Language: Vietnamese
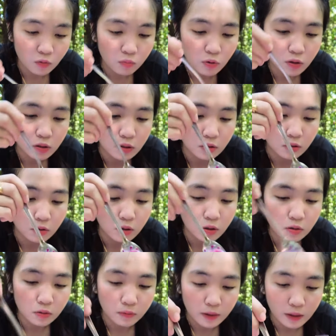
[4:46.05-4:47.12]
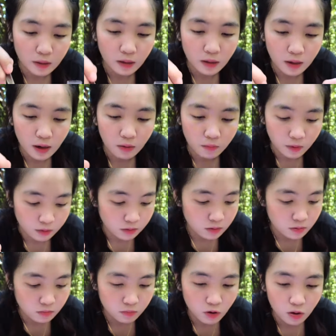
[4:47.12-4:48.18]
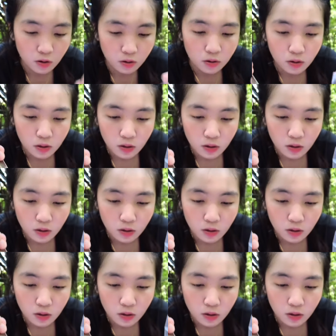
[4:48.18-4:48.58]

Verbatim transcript: cũng có sữa đồ này kia không mà chứ cũng có